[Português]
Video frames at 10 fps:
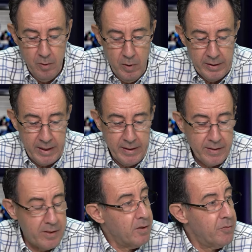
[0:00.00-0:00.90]
O André
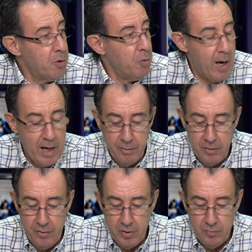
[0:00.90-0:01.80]
Nascido foi o
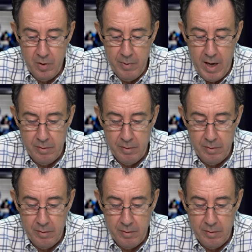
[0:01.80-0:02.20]
árbitro, fez uma má